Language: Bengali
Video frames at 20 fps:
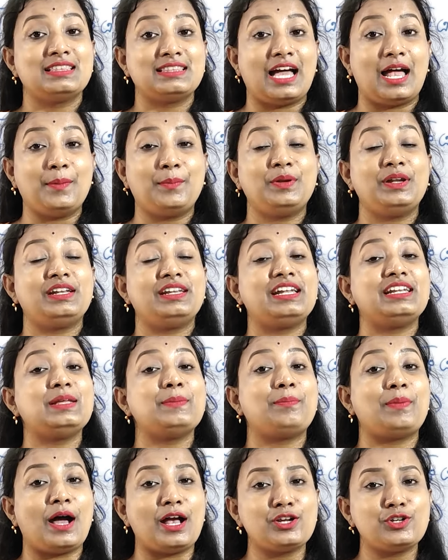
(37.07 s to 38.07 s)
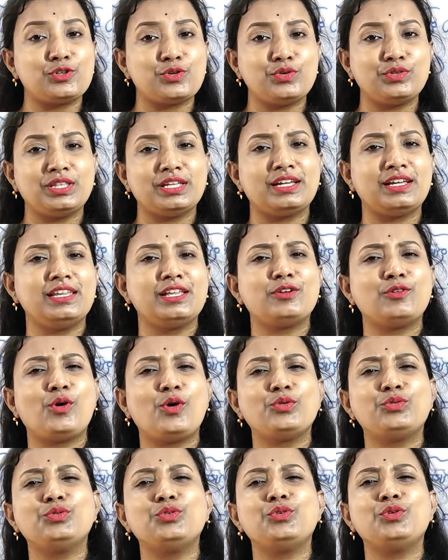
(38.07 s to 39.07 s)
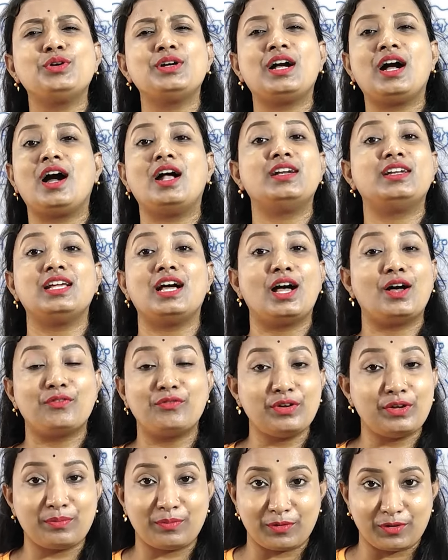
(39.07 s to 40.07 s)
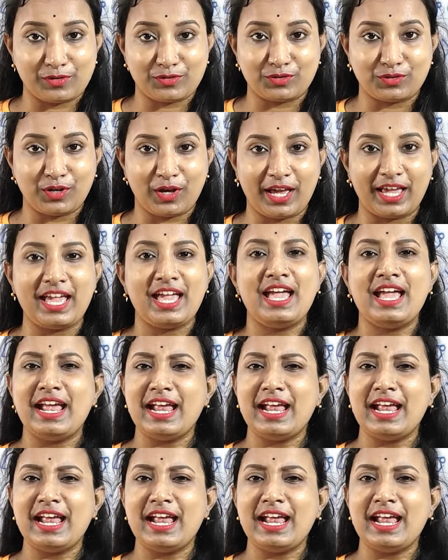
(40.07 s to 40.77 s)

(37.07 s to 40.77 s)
তারপরে নেটে পাশ করতে গেলে কত কাট আফের প্রয়োজন হয়